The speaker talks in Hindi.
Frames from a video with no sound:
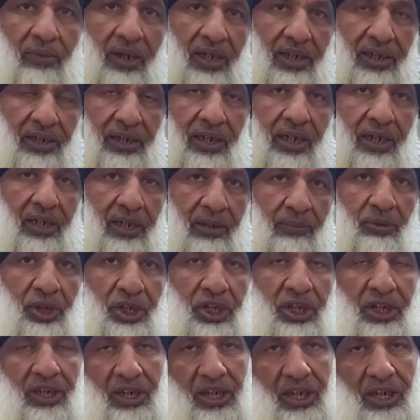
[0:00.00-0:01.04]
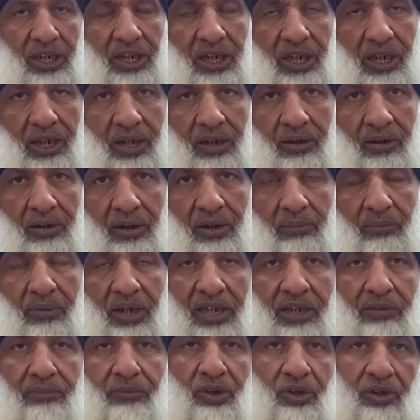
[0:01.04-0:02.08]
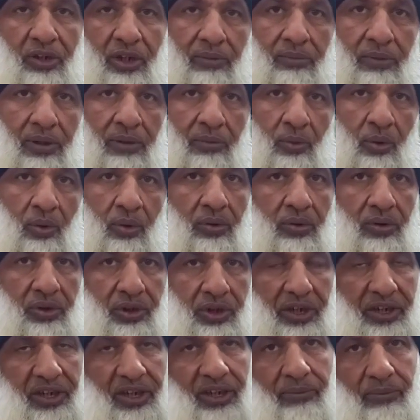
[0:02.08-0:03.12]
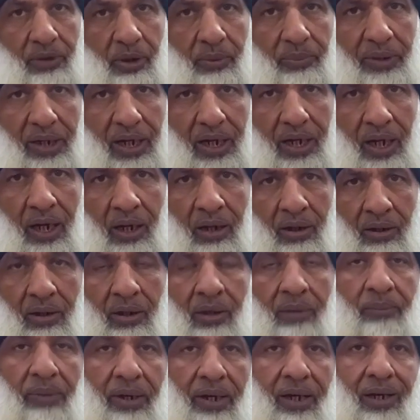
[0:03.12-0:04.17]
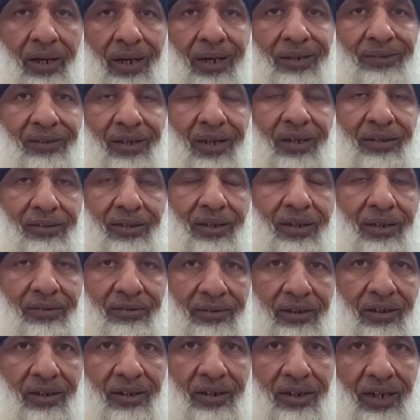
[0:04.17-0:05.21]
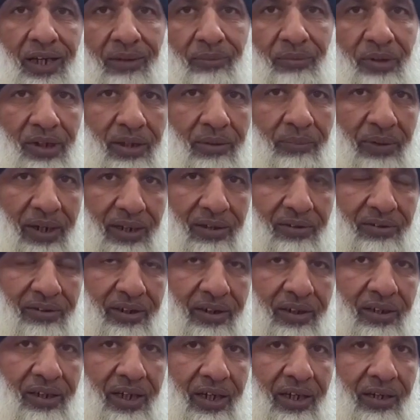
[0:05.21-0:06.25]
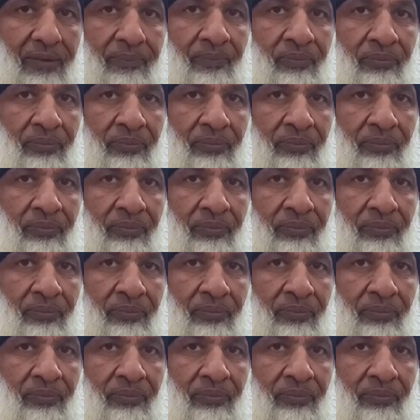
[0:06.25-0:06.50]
बाकी एक की पोजिशन लग रही है बाकी मिस्टर में वो छठे नंबर पे आया पर आस्ता आस्ता स्ट्रगल है मेरी पहली स्ट्रगल है